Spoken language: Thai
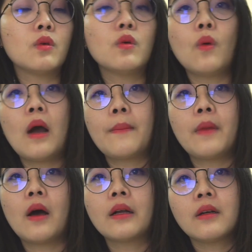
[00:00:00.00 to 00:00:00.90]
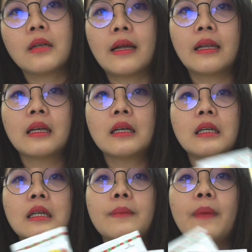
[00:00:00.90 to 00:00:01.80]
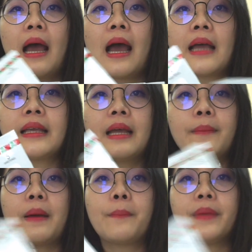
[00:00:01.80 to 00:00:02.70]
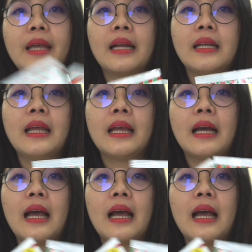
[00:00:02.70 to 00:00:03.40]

ทุกความร้อนของเรานั่นก็คือผ้าเย็นแบบเปียกนั่นเองนะ